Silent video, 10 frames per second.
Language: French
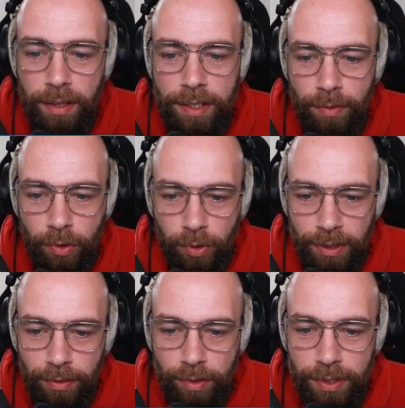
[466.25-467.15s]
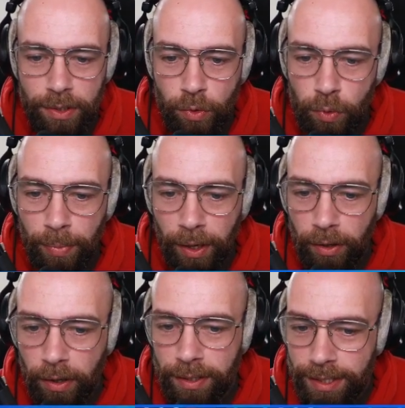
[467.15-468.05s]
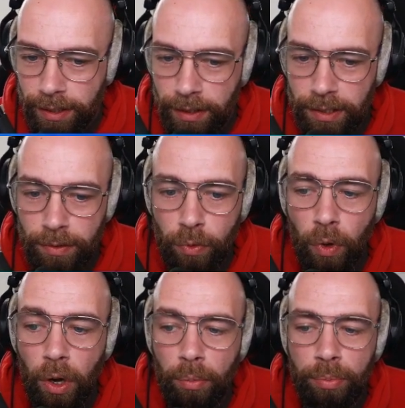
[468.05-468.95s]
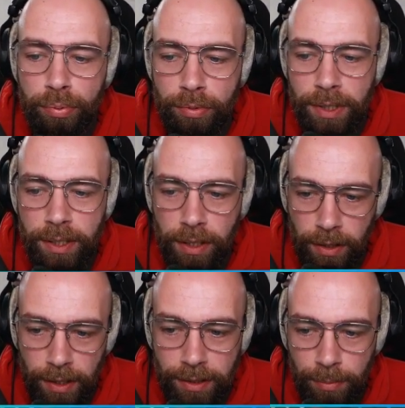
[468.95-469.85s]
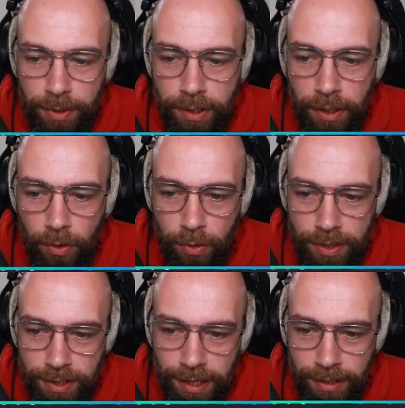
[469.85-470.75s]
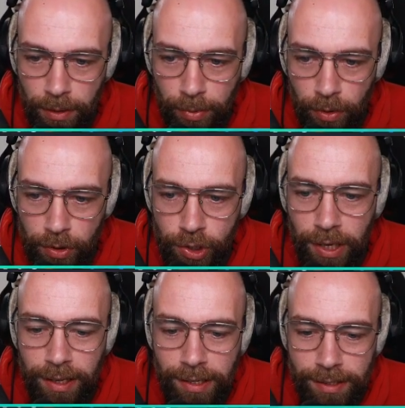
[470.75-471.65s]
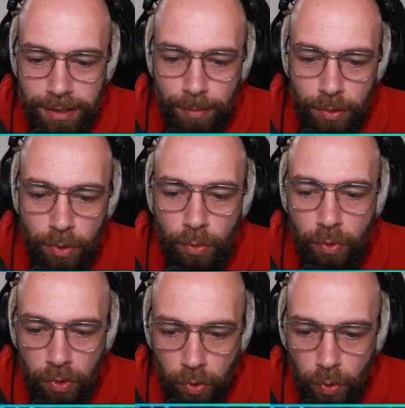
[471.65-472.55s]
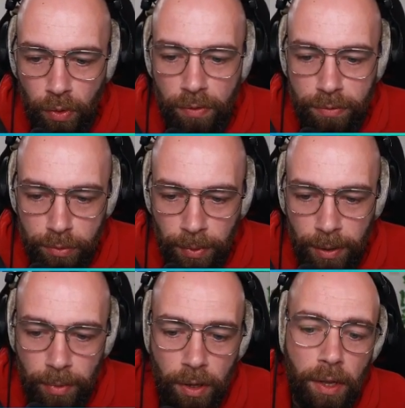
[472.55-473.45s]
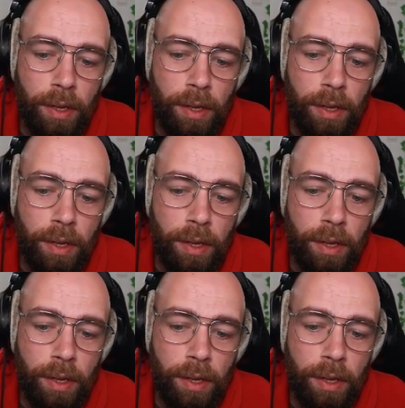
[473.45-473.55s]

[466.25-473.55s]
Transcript: Si votre défense est supérieure à un certain niveau, un bouclier est appliqué aux alliés proches, à l'exception de vous-même.